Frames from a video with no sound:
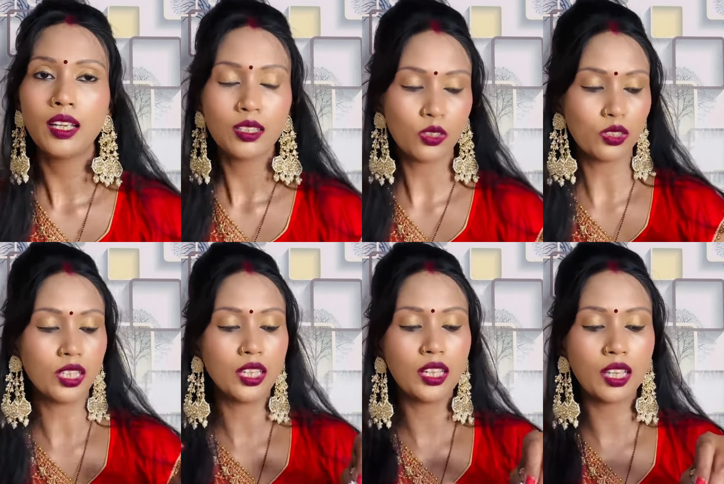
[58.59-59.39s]
चौथे
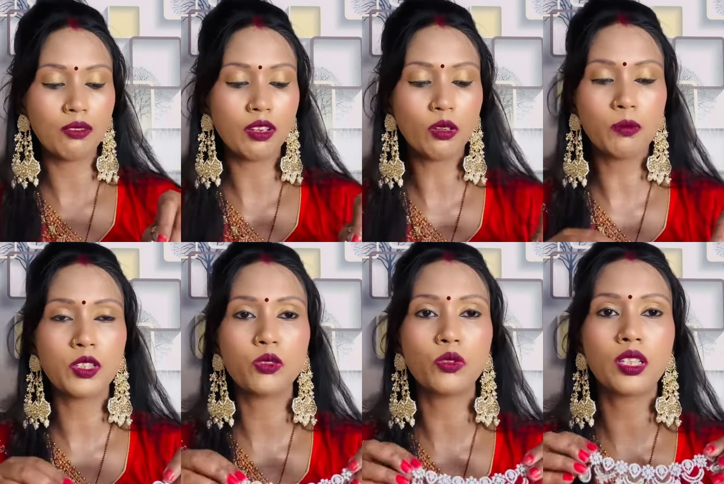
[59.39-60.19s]
दिन ये वीडियो में
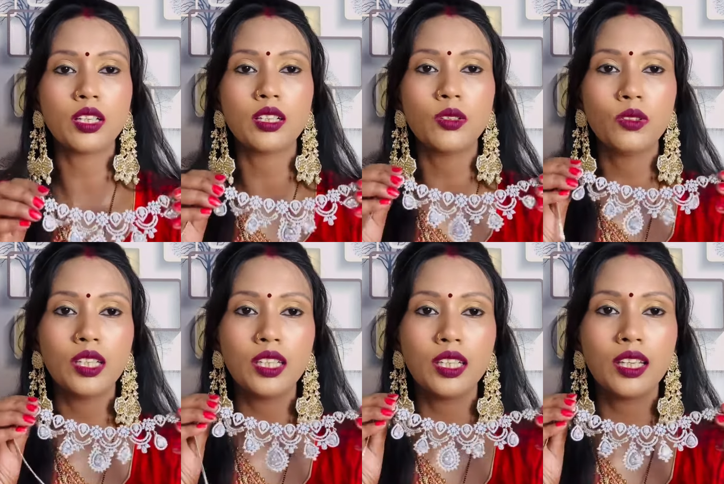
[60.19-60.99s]
शूट कर रही हूँ ये
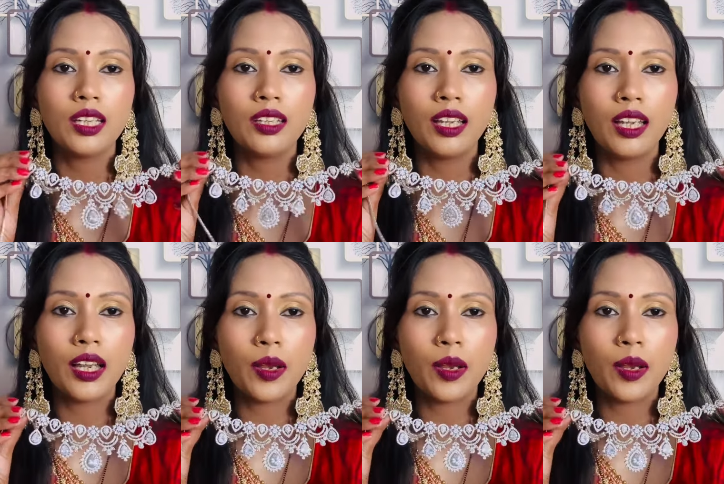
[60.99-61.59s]
देखिए ये है